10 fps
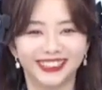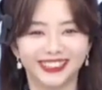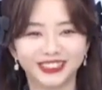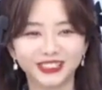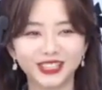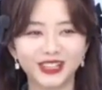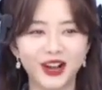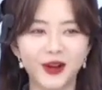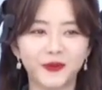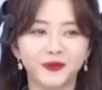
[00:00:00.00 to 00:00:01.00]
行，
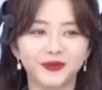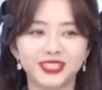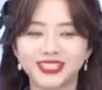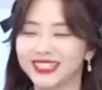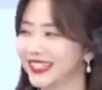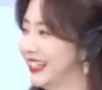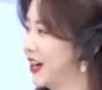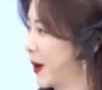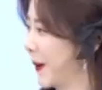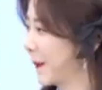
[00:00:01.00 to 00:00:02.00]
那咱们就直接就
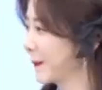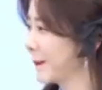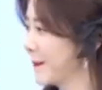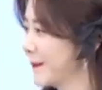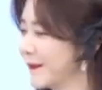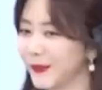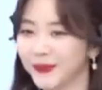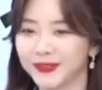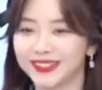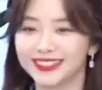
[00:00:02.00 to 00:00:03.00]
来了啊。
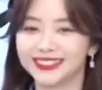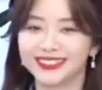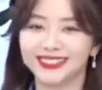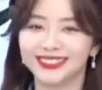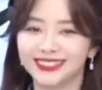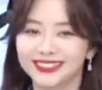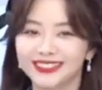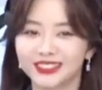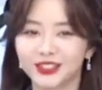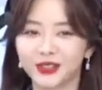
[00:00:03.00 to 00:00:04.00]

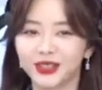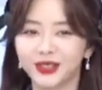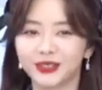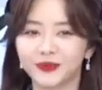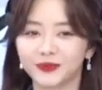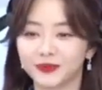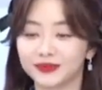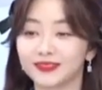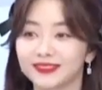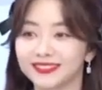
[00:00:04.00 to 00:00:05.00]
今天。
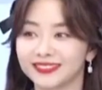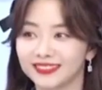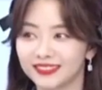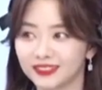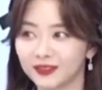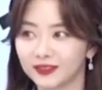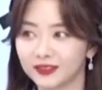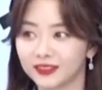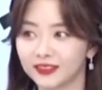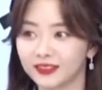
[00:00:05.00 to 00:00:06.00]
是进组
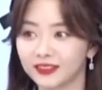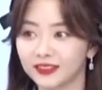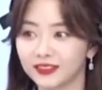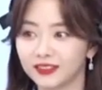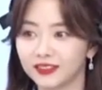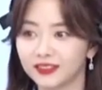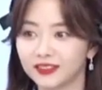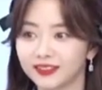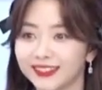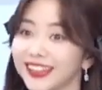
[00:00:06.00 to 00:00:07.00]
开拍的第一
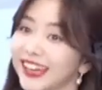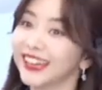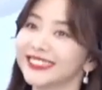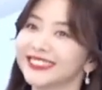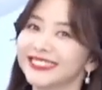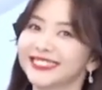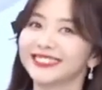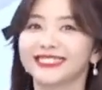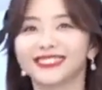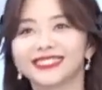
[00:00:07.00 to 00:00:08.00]
天，你
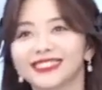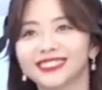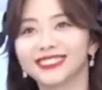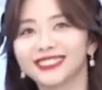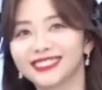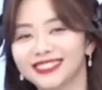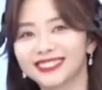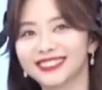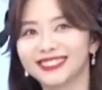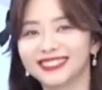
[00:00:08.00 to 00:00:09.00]
刚从
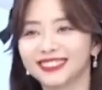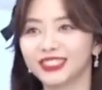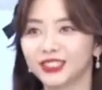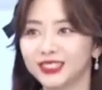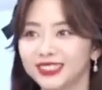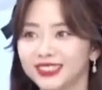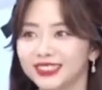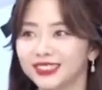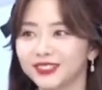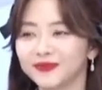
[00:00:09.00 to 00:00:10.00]
舒适的空调房
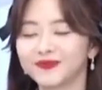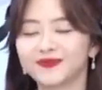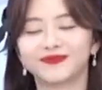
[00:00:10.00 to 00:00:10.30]
走出来，